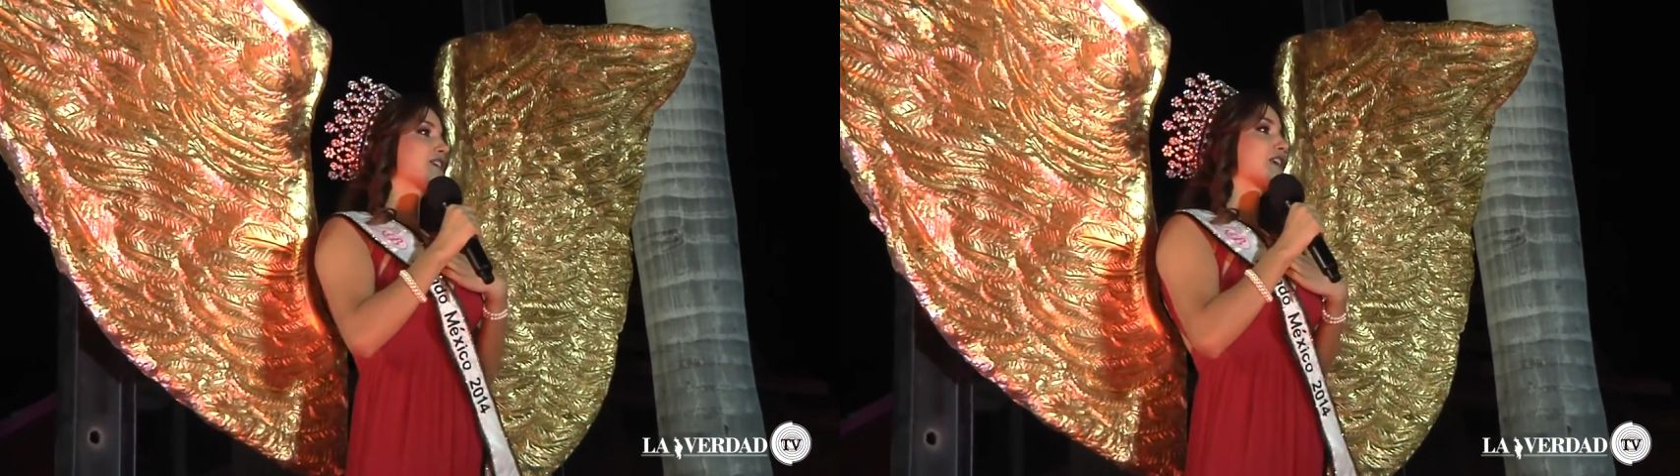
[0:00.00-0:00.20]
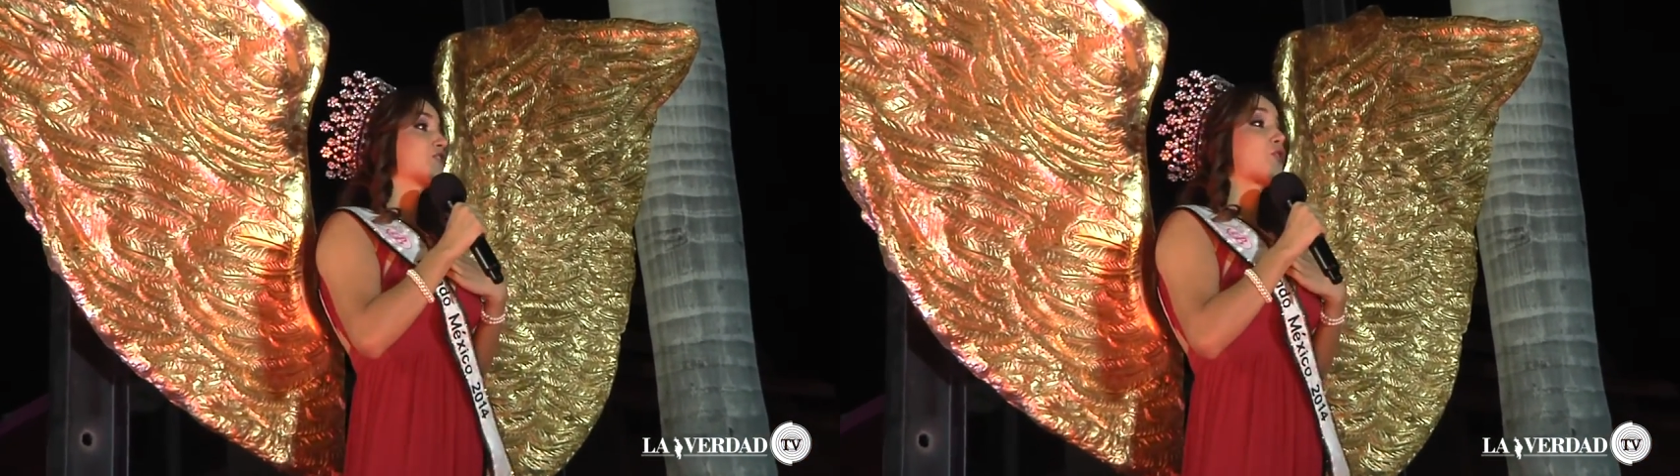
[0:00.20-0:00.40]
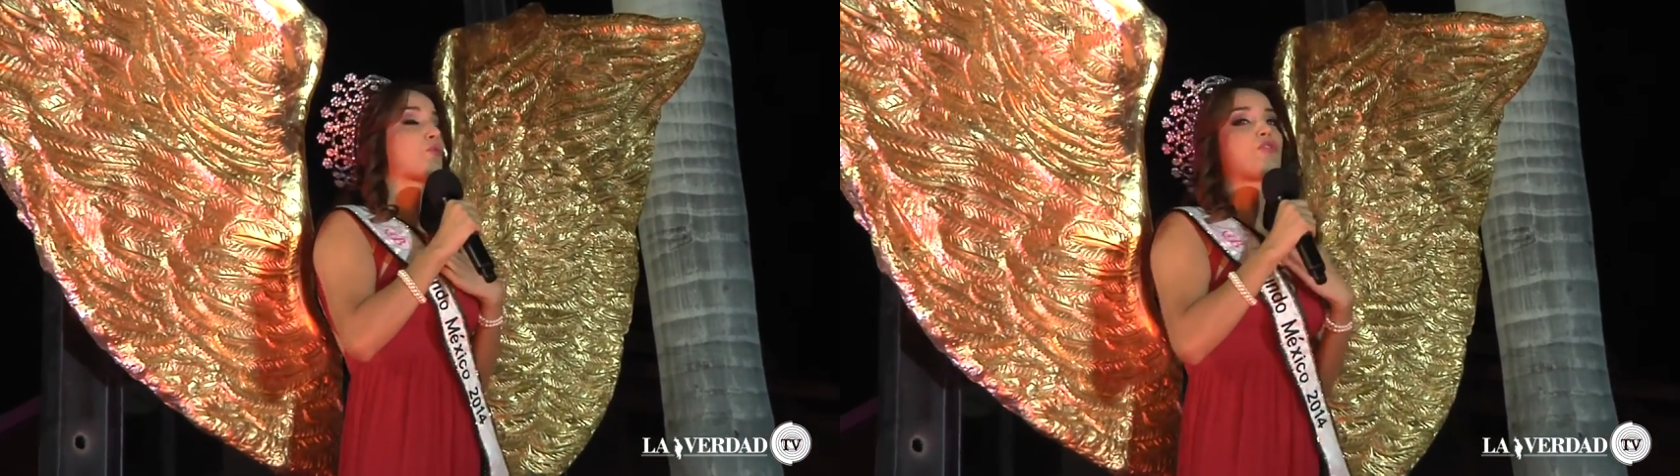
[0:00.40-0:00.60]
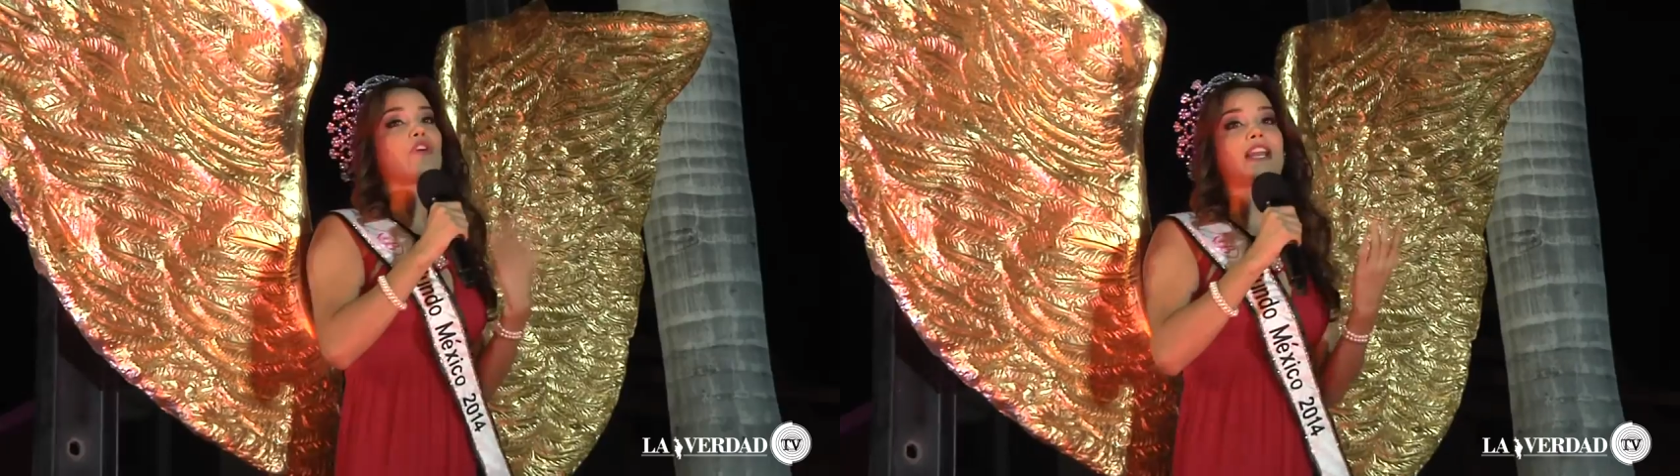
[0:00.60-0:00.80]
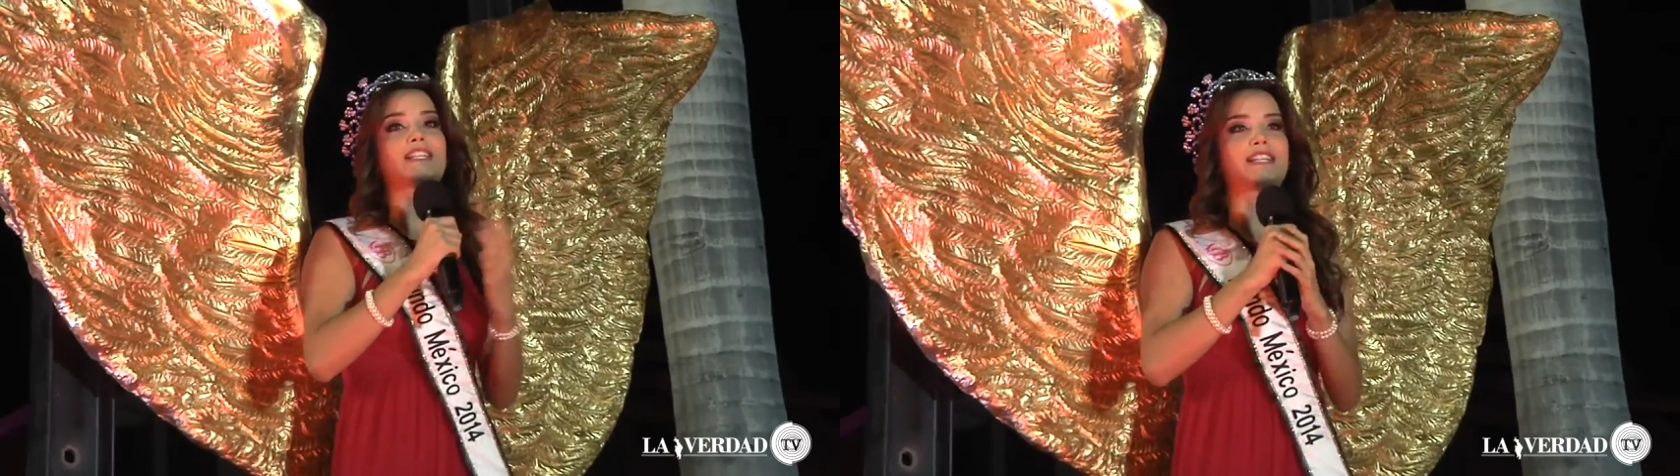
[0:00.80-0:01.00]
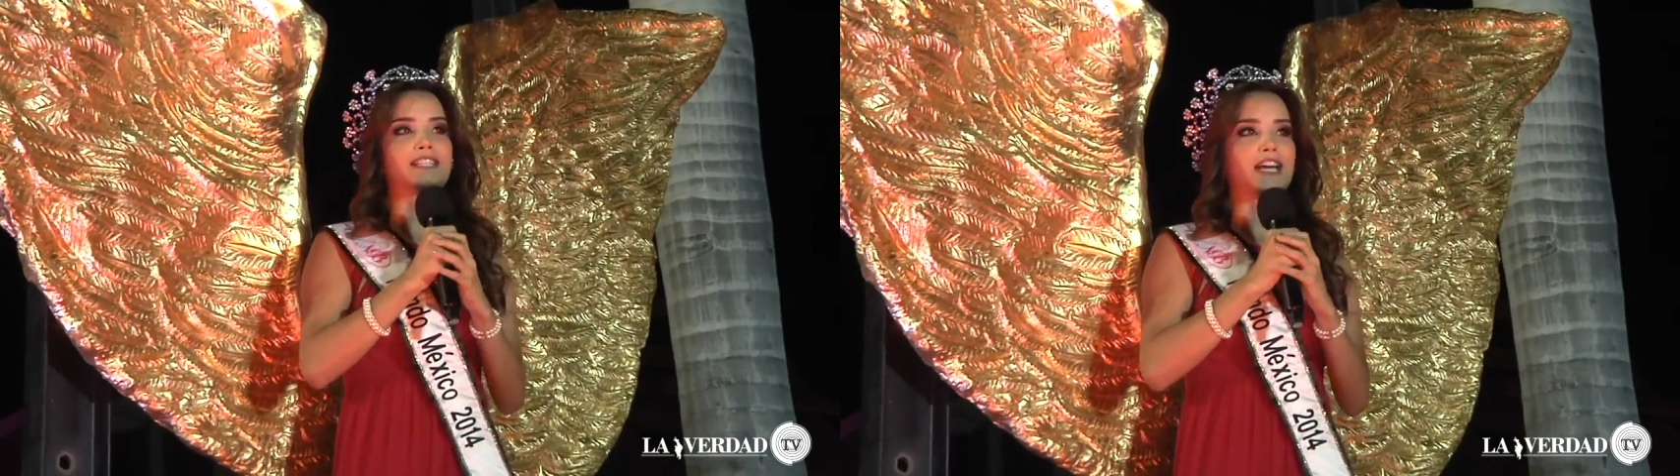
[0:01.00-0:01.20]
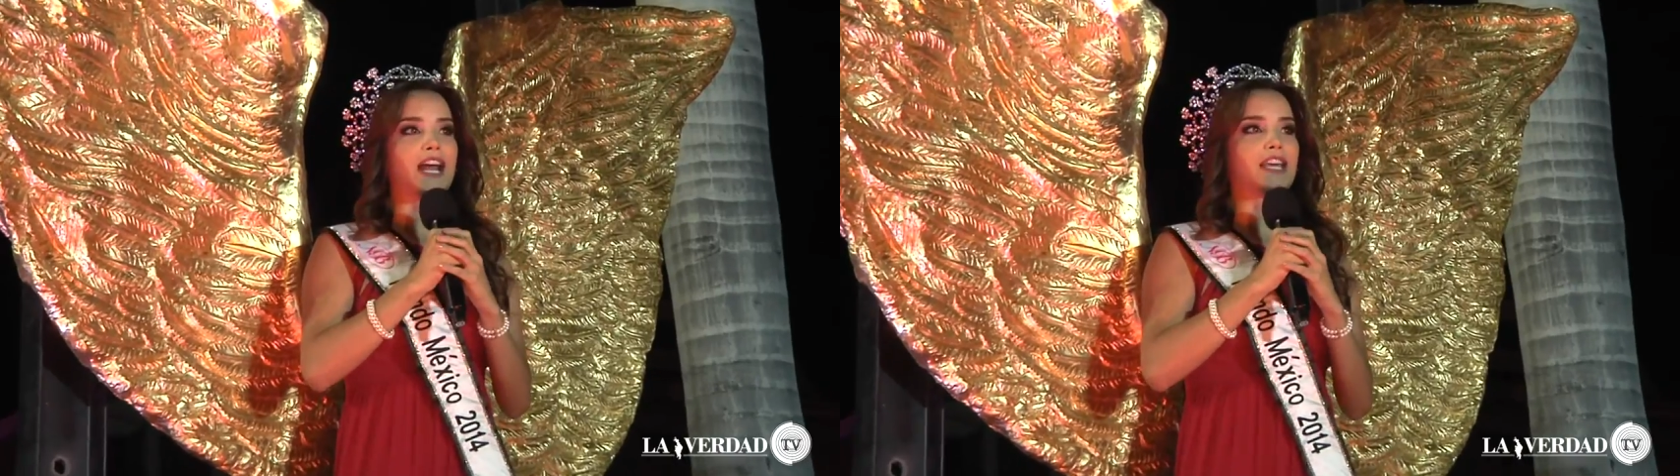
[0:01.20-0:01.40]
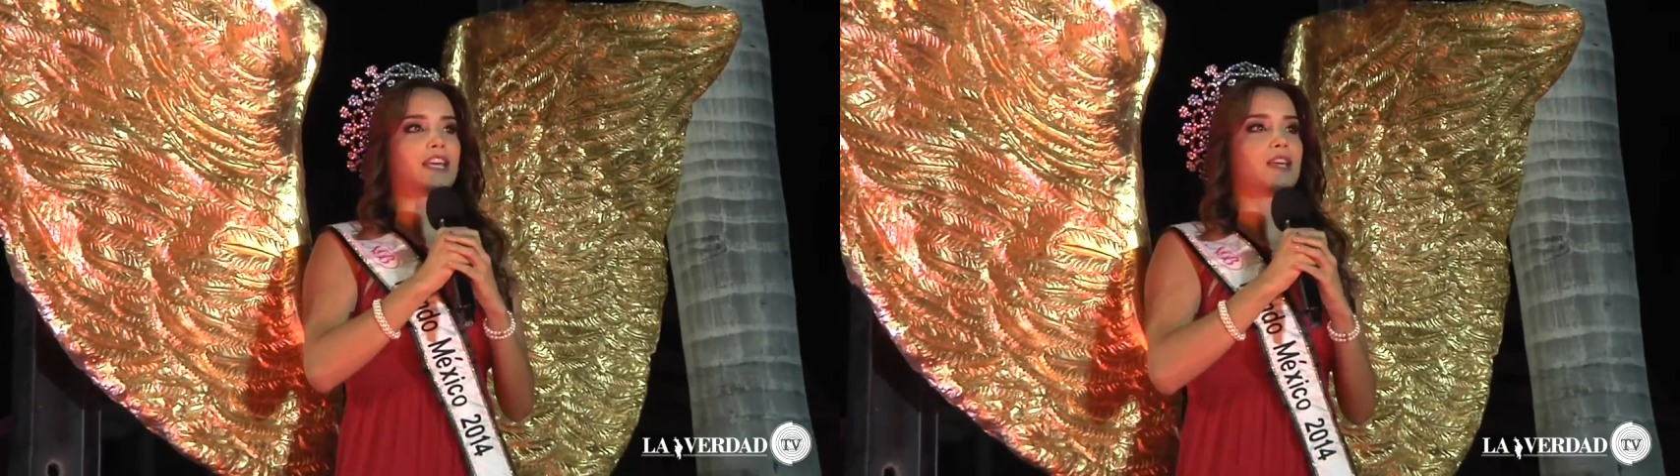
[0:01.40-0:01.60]
que estoy muy feliz de estar
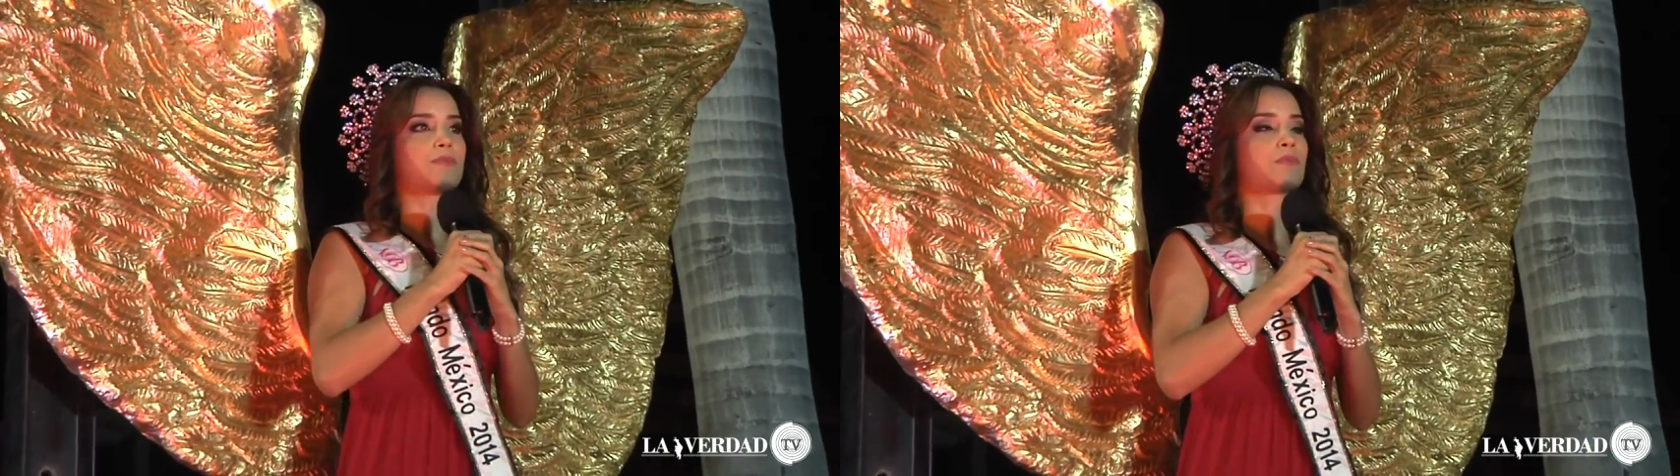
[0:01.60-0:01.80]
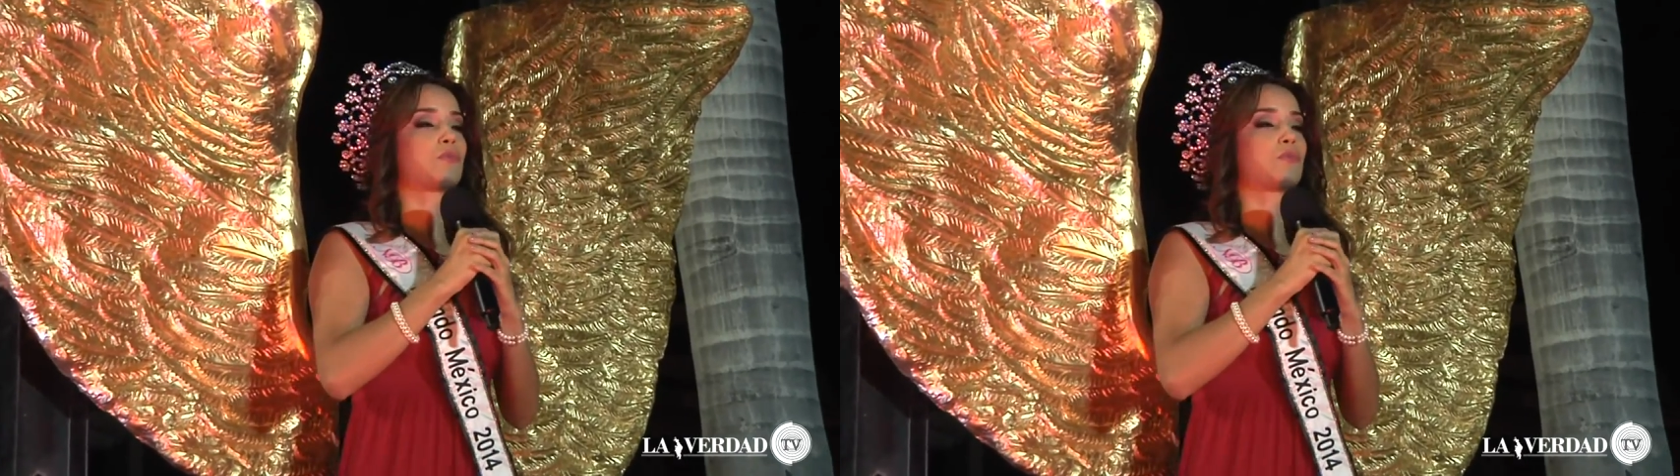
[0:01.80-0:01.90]
aquí.